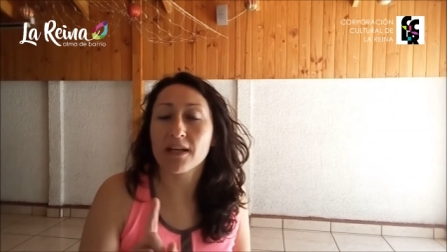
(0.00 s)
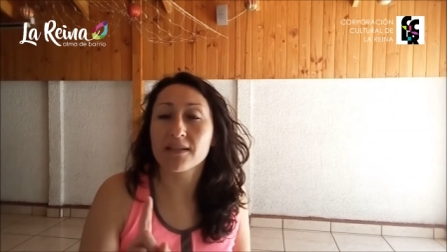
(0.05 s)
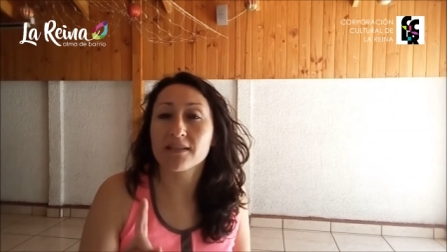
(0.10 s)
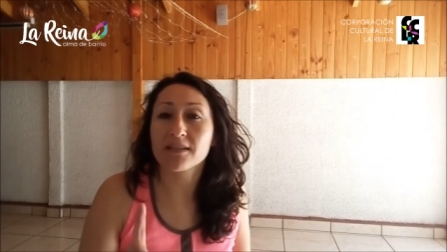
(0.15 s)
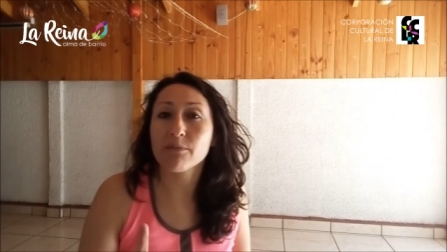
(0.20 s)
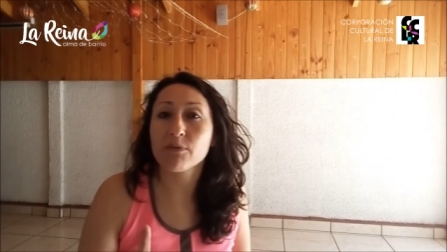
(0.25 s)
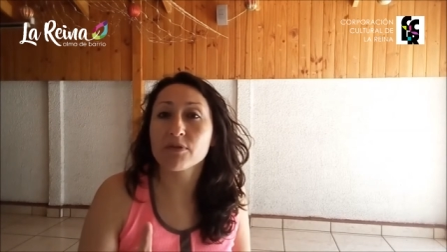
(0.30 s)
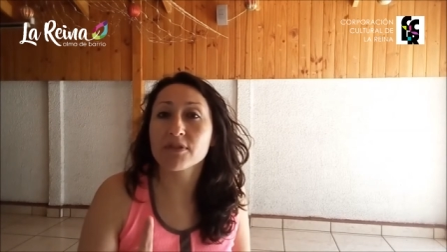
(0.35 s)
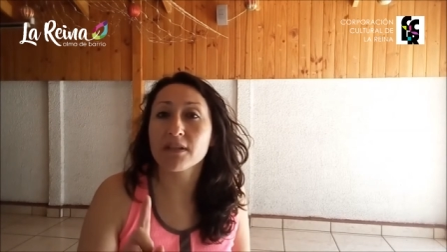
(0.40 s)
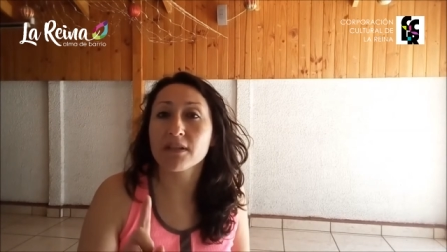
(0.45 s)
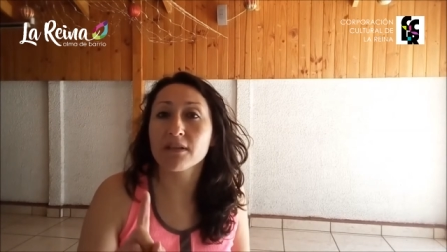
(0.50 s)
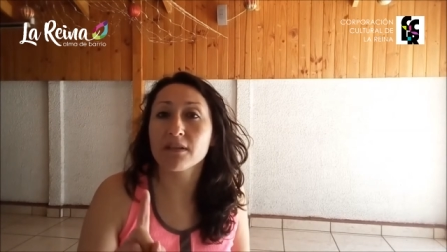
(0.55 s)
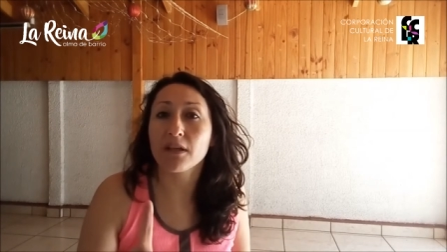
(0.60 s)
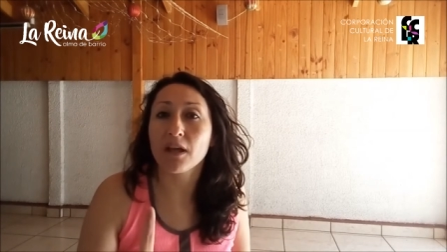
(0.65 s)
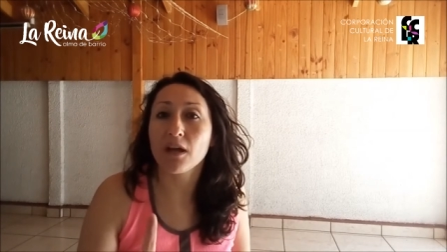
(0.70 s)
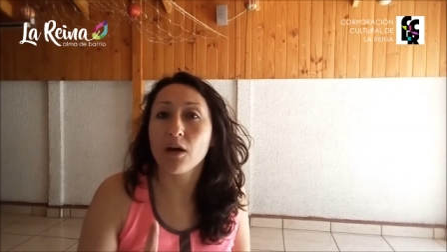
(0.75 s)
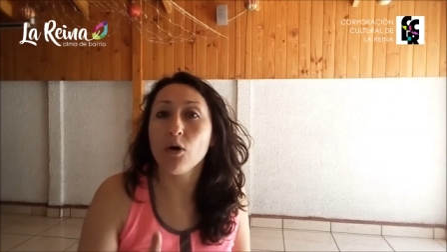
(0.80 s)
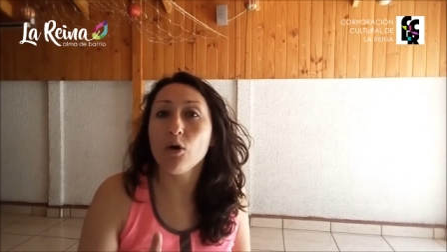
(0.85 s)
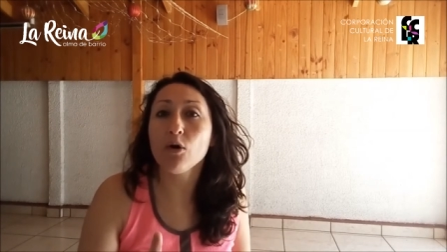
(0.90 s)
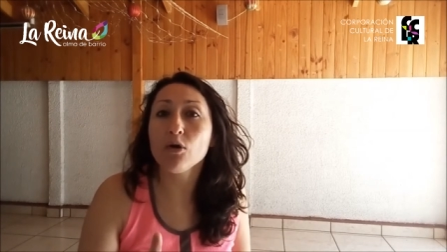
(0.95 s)
Hacemos
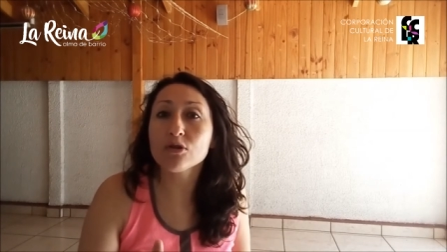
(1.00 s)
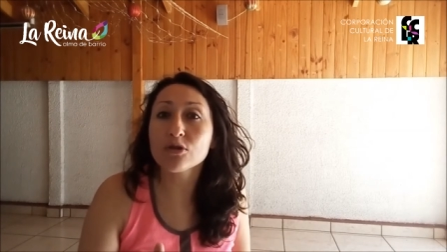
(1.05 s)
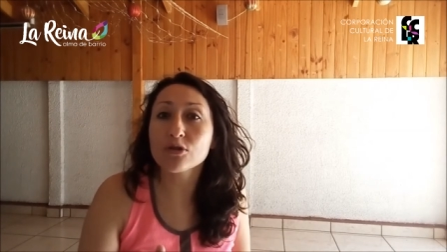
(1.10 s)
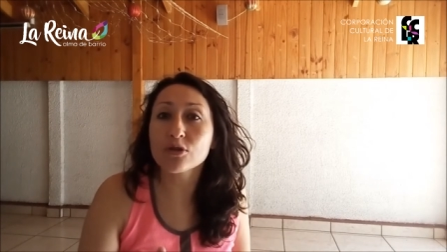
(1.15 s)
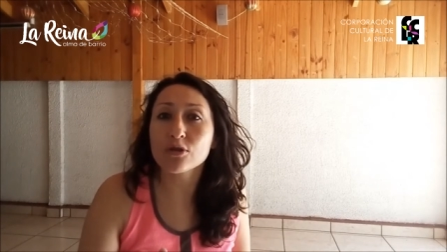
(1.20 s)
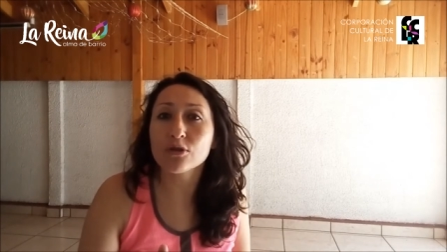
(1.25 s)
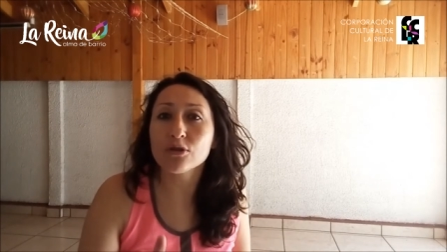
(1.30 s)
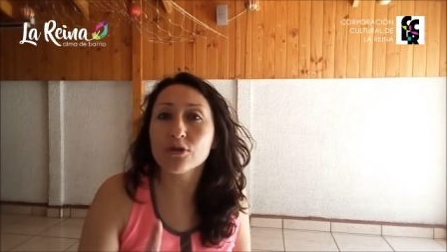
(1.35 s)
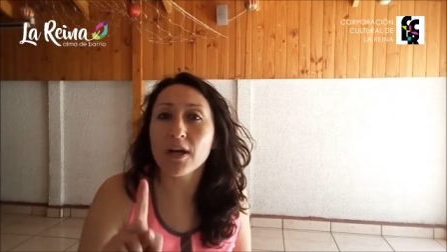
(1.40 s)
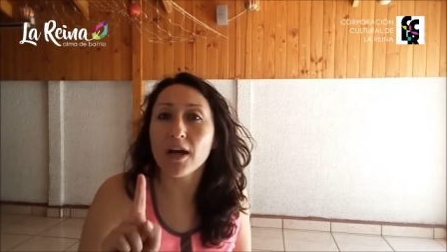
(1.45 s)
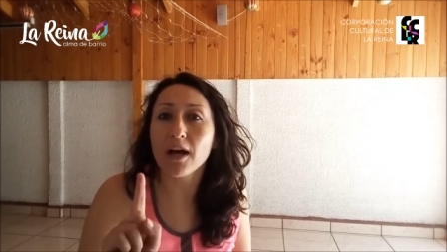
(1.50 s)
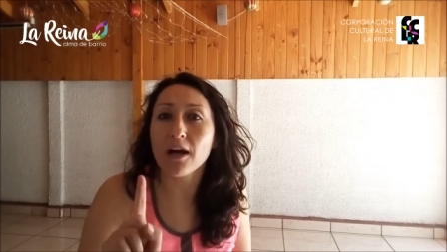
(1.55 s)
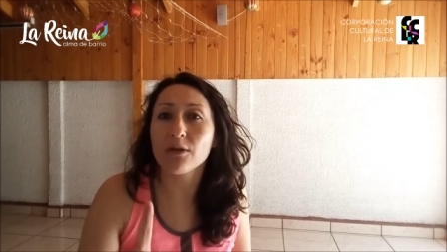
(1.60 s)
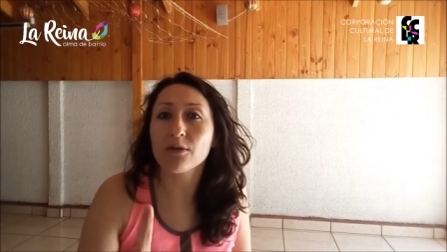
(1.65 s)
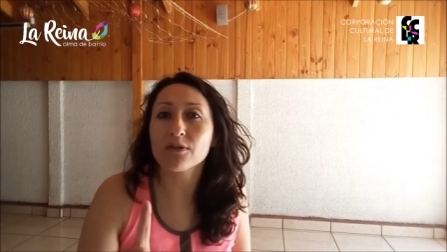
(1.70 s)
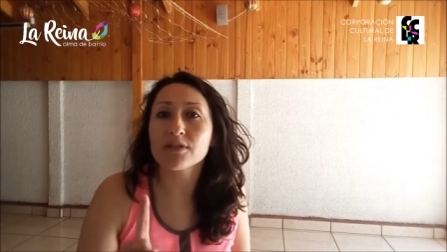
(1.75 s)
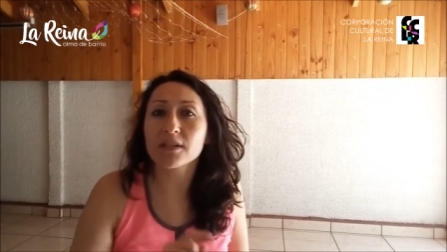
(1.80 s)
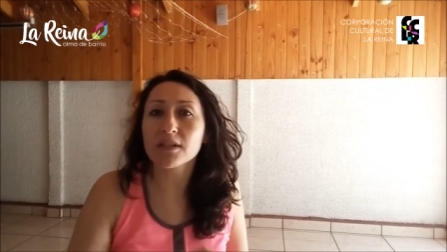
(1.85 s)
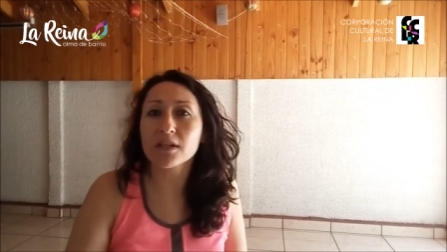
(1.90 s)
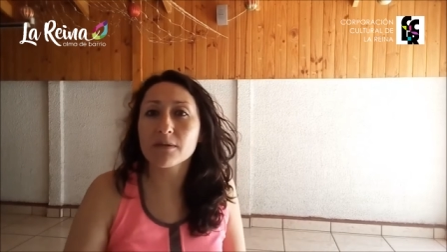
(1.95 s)
entre 8 a
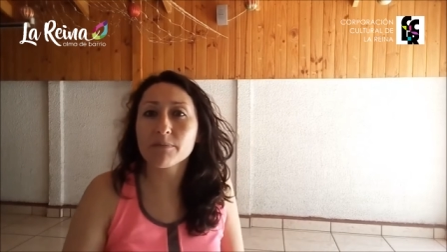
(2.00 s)
12